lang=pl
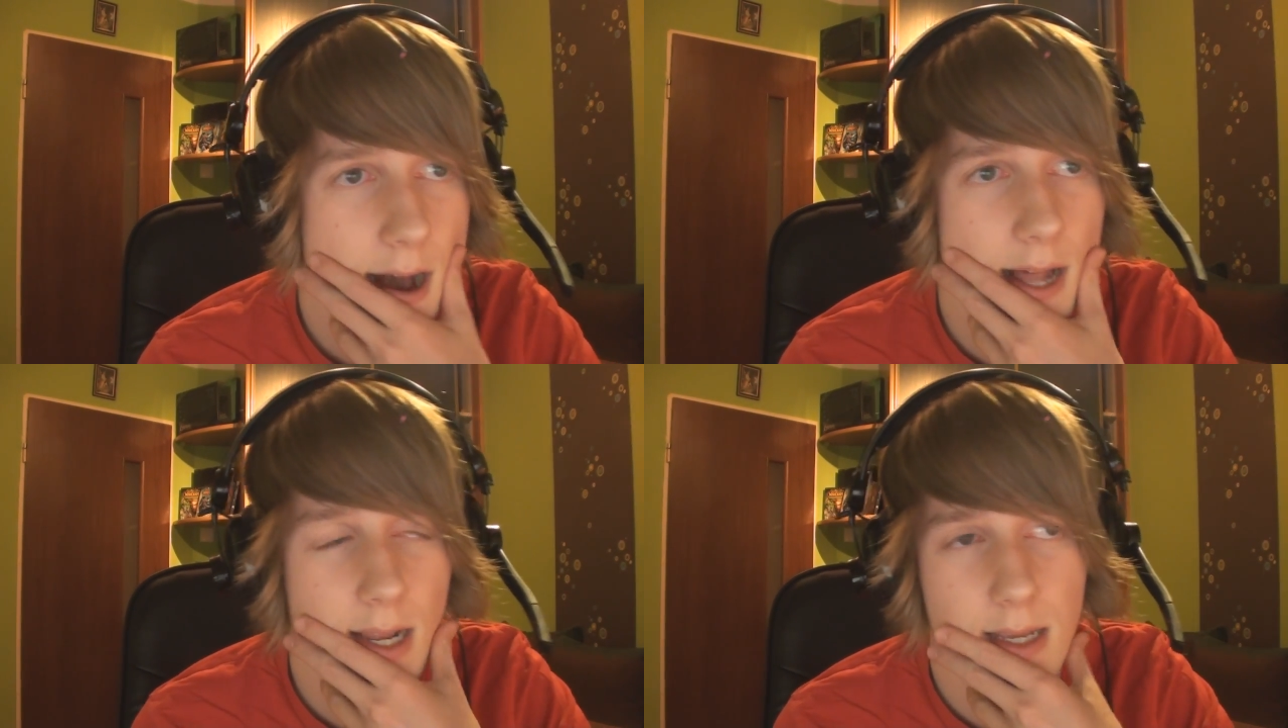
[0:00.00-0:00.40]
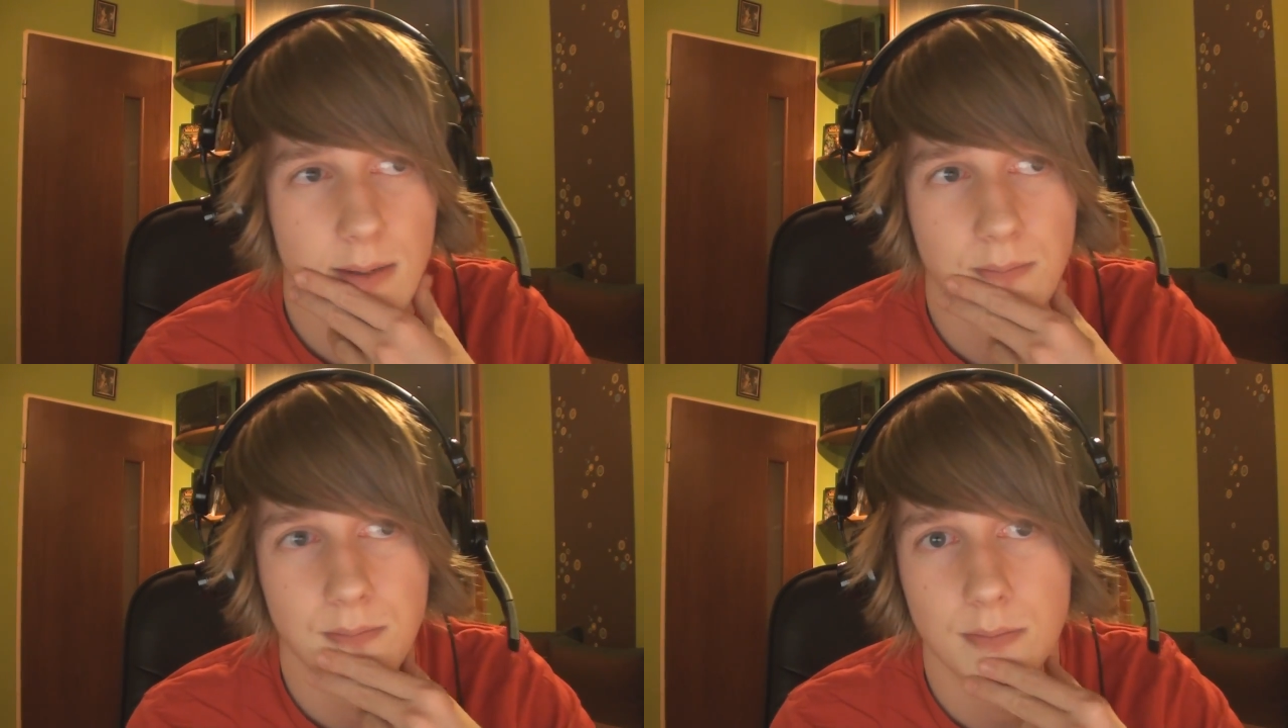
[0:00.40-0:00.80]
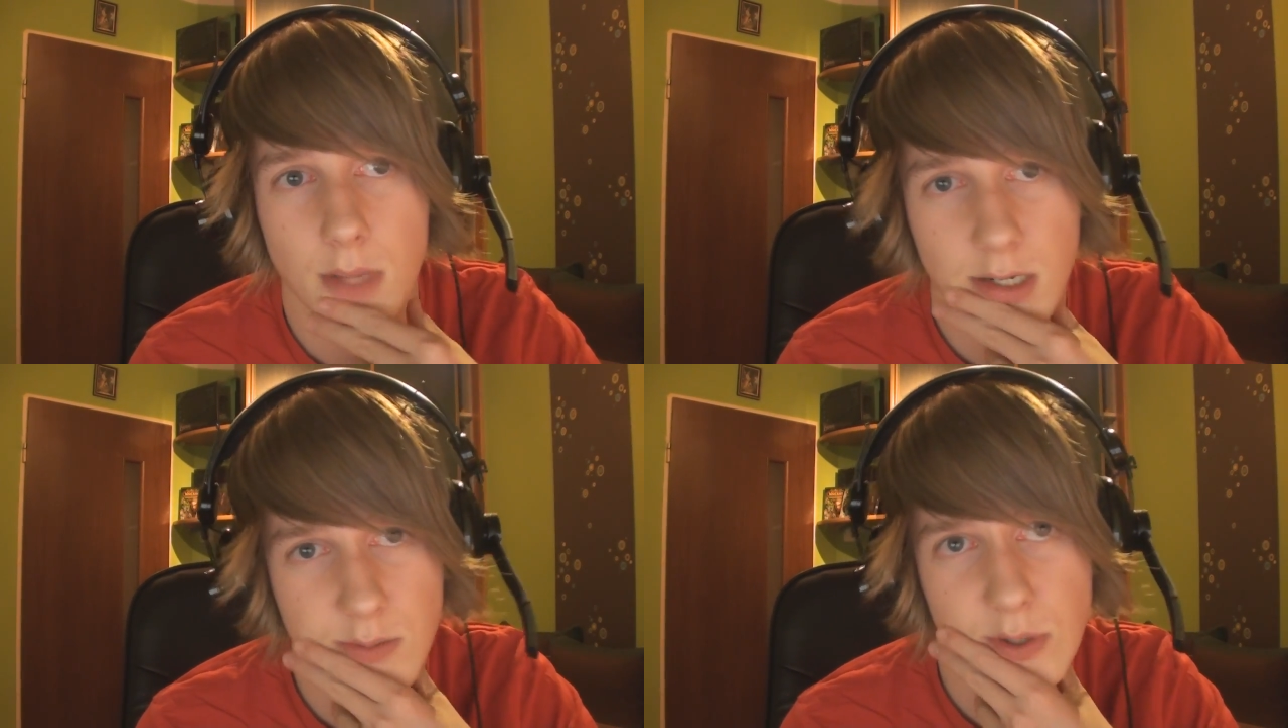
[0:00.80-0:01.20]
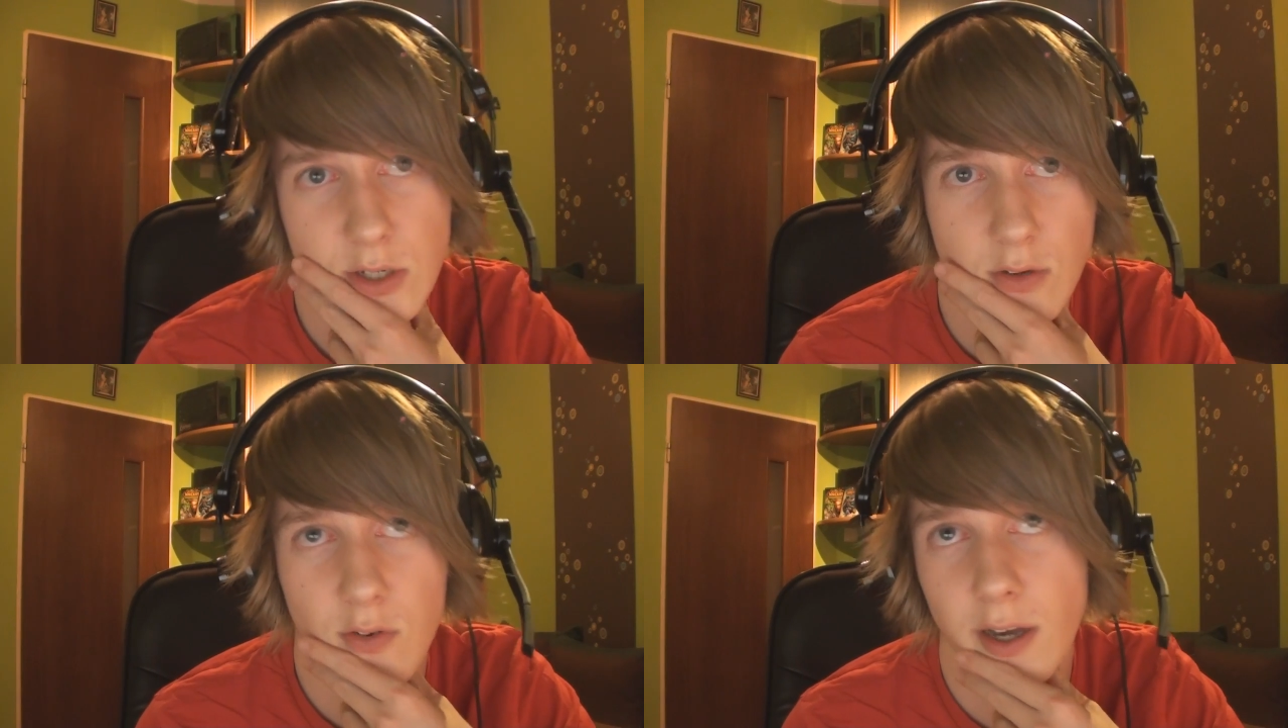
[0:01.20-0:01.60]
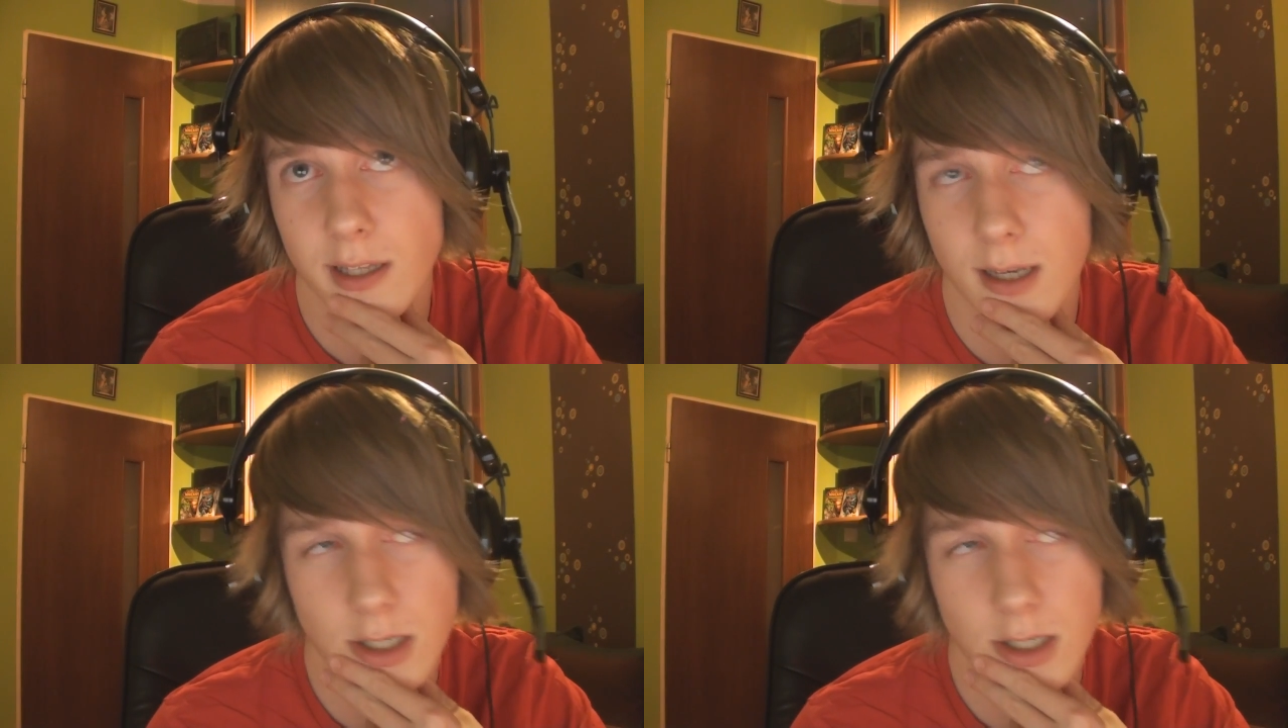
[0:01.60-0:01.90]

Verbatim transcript: ale, ale spędziłem fajnie.